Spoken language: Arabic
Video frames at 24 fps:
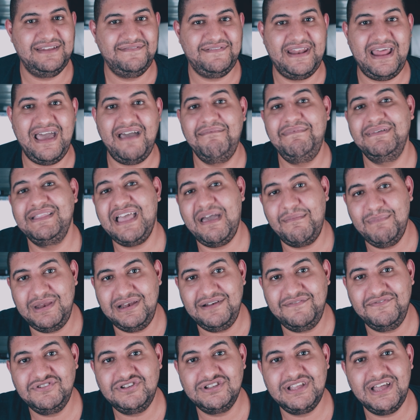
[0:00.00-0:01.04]
عارف انا حبيت اعمل
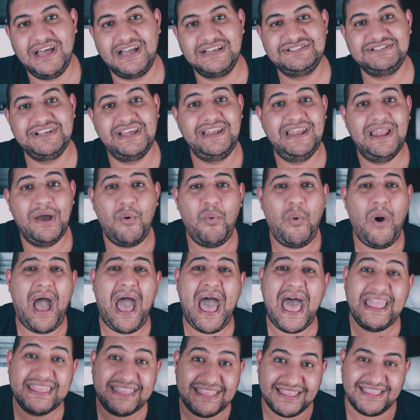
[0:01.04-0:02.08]
الفيديو ده عشان لو
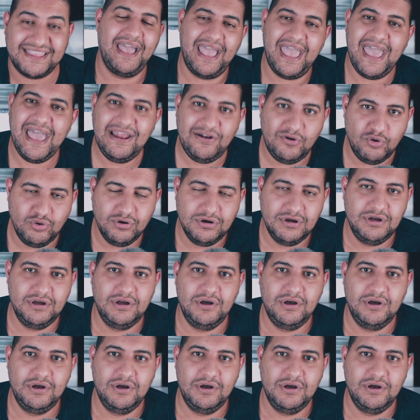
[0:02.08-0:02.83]
حد جاله